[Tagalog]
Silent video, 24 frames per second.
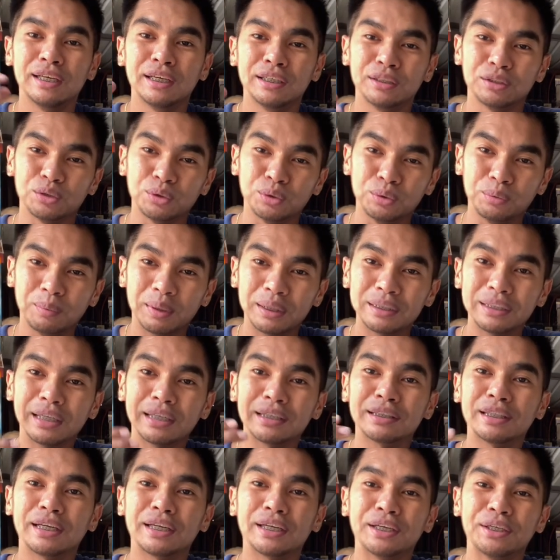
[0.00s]
So,
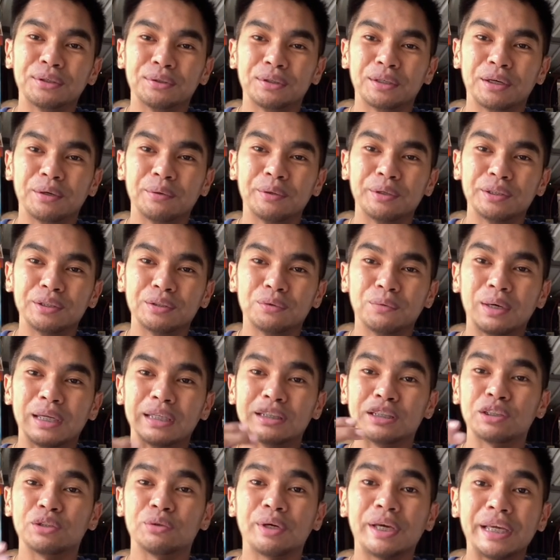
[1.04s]
magdagdag kayo. Gawin yung 1
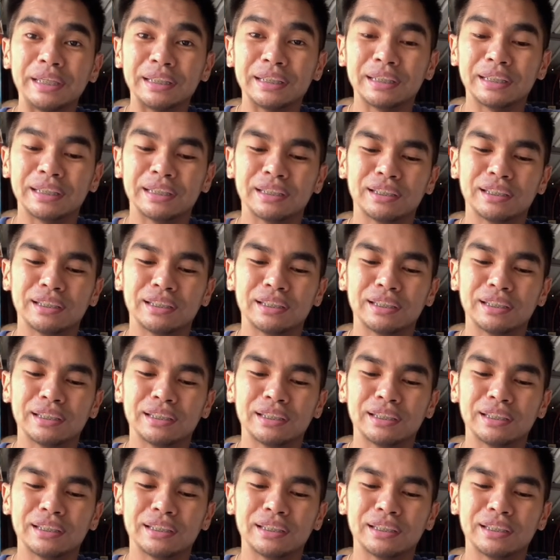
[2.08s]
is to 8.